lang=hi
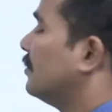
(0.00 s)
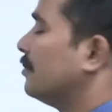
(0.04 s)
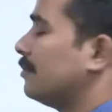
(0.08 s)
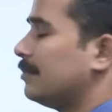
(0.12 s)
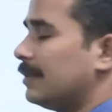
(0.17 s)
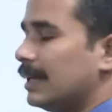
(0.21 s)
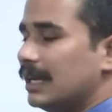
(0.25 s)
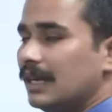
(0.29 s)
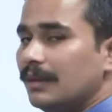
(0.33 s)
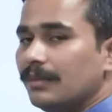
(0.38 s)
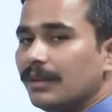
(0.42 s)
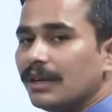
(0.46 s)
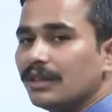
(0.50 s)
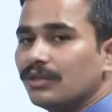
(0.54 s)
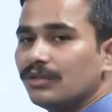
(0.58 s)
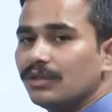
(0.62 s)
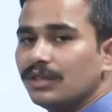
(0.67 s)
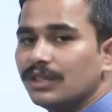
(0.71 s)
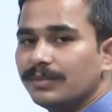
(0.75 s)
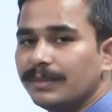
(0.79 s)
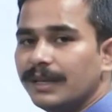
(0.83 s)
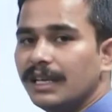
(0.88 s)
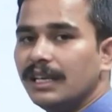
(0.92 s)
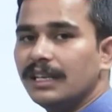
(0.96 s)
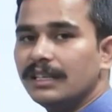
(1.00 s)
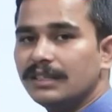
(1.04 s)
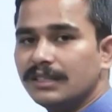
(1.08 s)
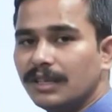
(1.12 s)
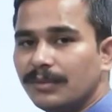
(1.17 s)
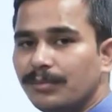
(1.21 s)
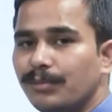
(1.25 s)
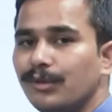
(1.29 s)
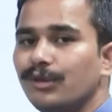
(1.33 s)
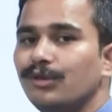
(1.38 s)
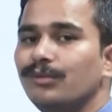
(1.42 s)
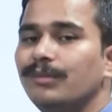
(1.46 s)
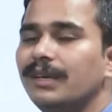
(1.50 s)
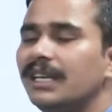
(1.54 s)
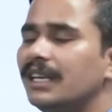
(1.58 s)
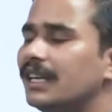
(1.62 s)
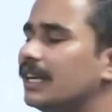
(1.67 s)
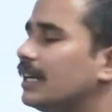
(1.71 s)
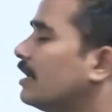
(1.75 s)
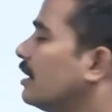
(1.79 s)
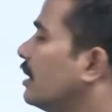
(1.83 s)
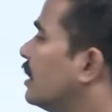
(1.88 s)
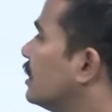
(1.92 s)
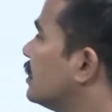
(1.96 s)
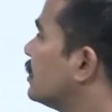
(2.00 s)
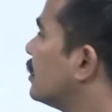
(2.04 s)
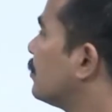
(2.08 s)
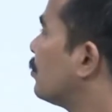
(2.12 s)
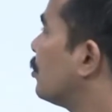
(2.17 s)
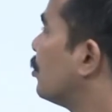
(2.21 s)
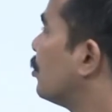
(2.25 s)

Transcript: पहली बात तो इसमें लेज़र प्लूमेट है लेज़र